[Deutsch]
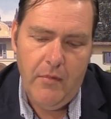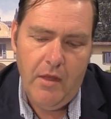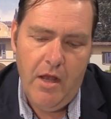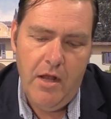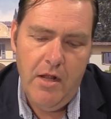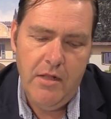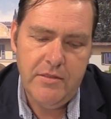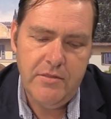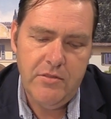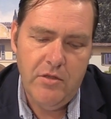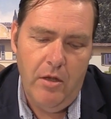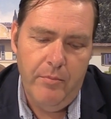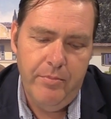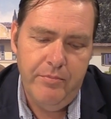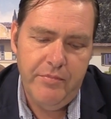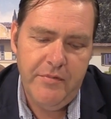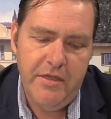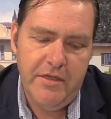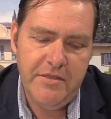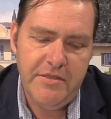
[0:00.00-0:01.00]
Als
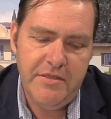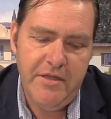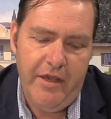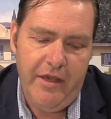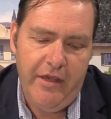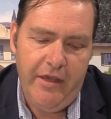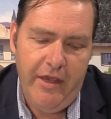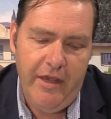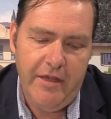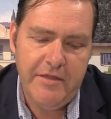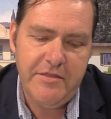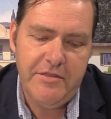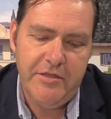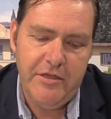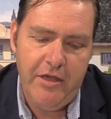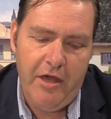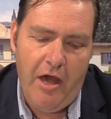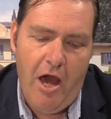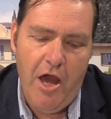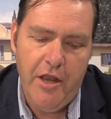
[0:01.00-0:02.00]
ob das der erste
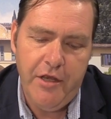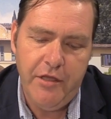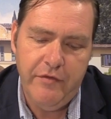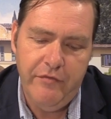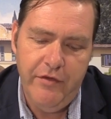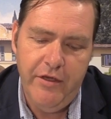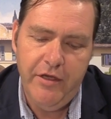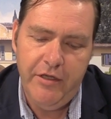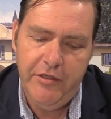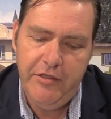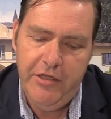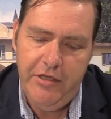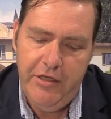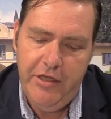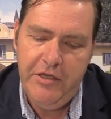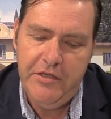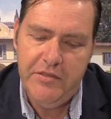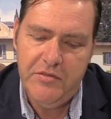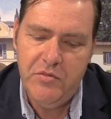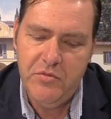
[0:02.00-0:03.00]
Kranich wäre, den
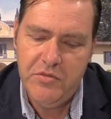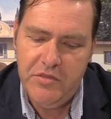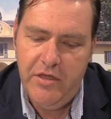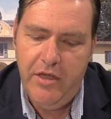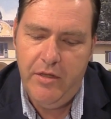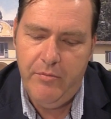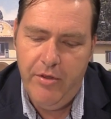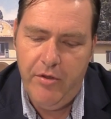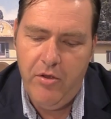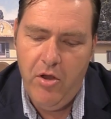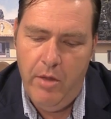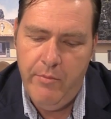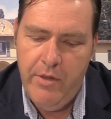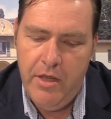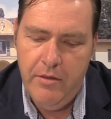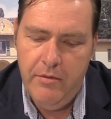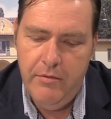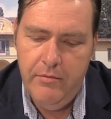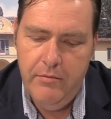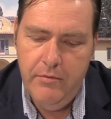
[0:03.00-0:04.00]
ich zu sehen
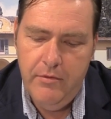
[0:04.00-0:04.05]
bekomme.